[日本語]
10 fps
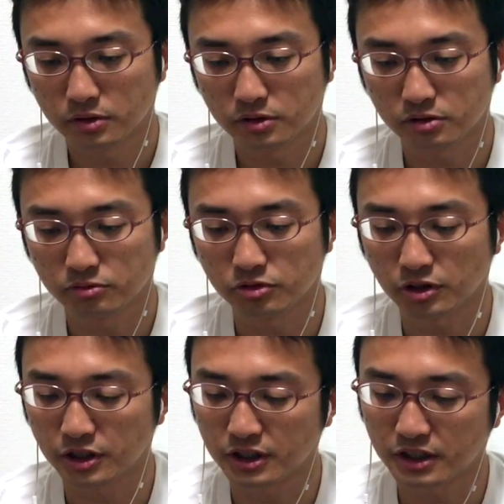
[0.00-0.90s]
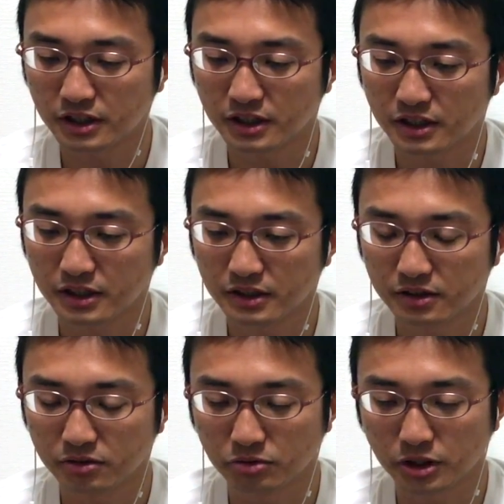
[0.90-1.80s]
積むのかな
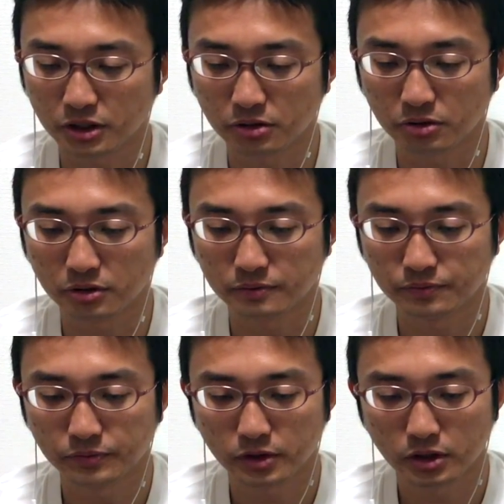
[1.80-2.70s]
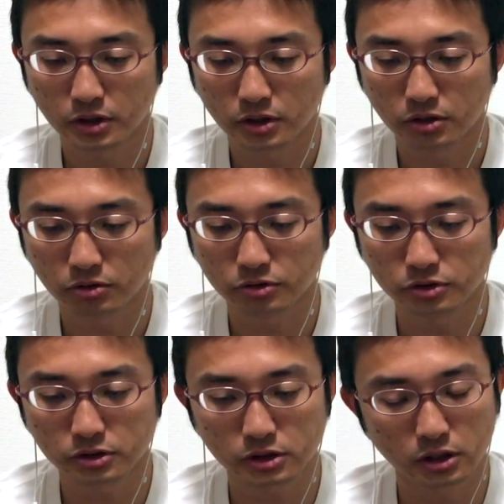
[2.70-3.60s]
どうなんだろう。
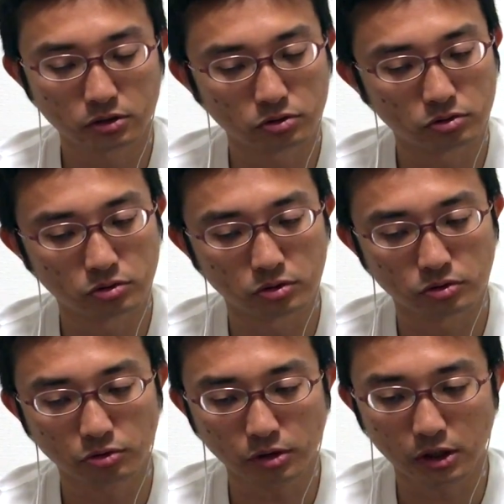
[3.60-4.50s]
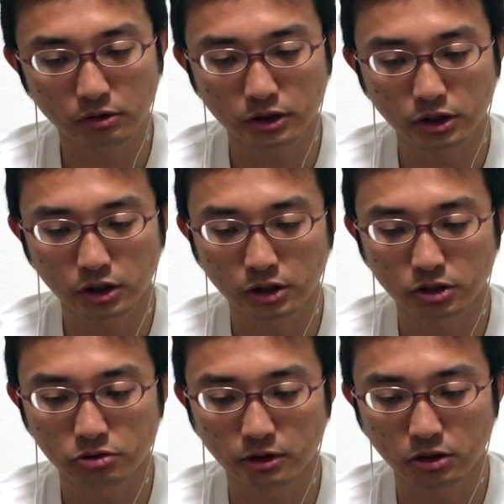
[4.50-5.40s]
4三と、同角は2二銀
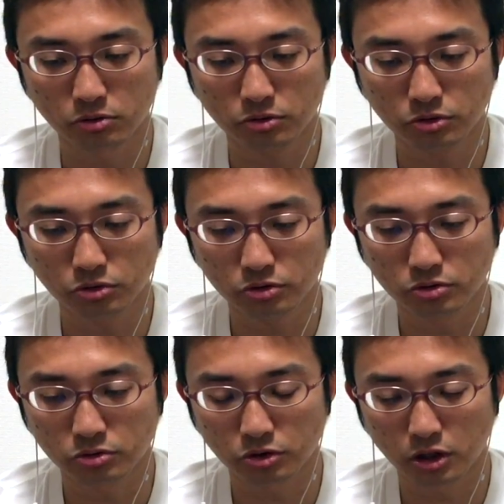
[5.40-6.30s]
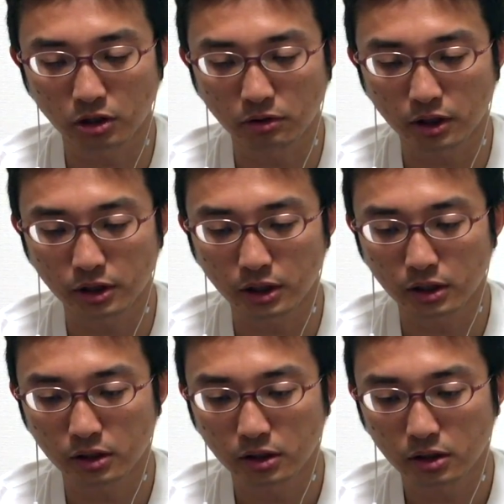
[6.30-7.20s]
で積み、同玉の時がわからな
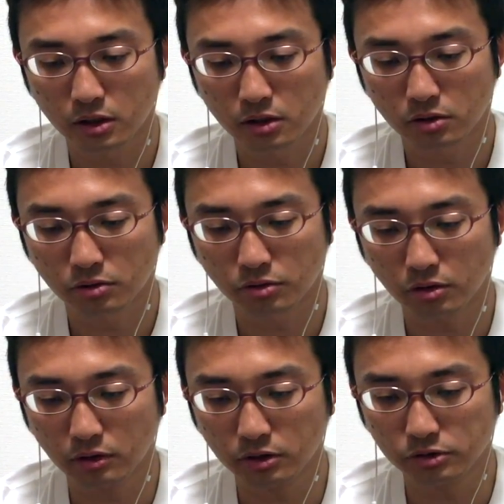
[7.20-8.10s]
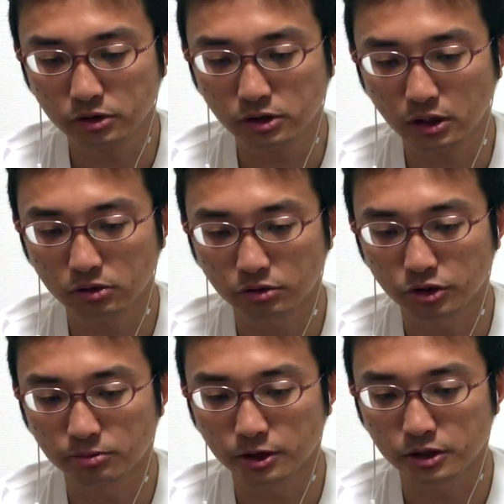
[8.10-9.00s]
い。これは4三と
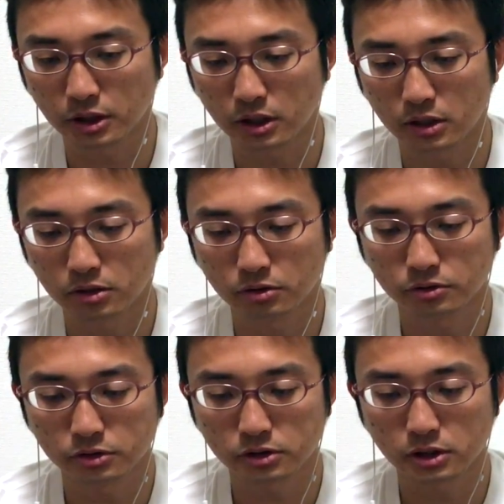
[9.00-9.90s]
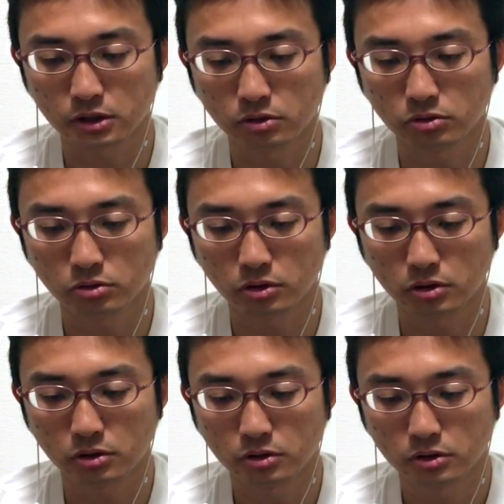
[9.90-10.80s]
で積みですね。4三
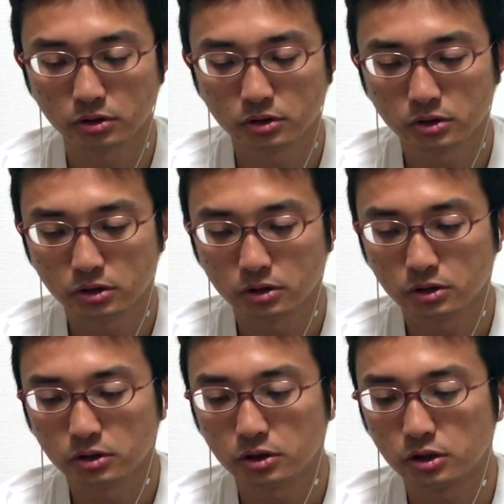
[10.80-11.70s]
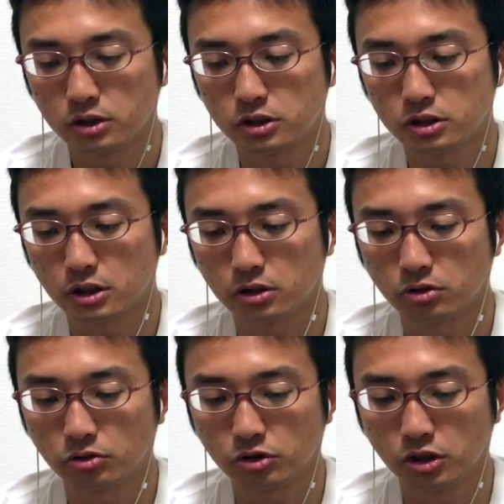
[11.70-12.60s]
と、1三
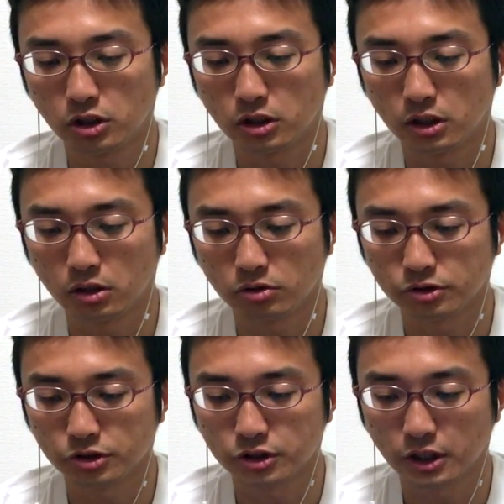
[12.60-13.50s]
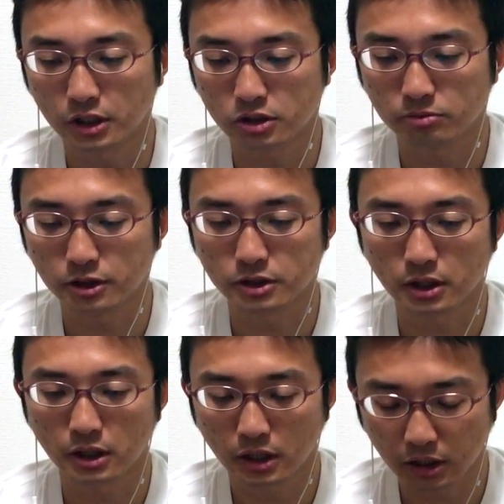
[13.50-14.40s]
玉2二銀の筋で積みです
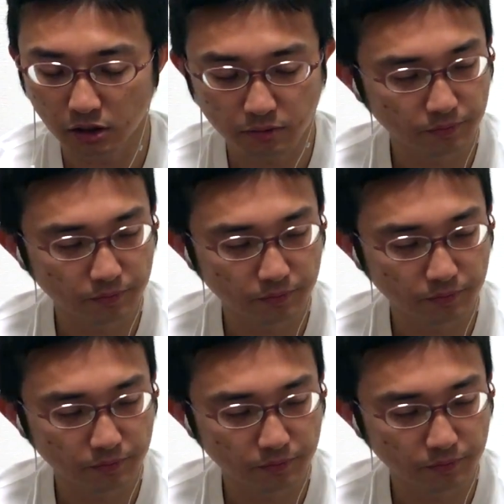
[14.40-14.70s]
ね。はい。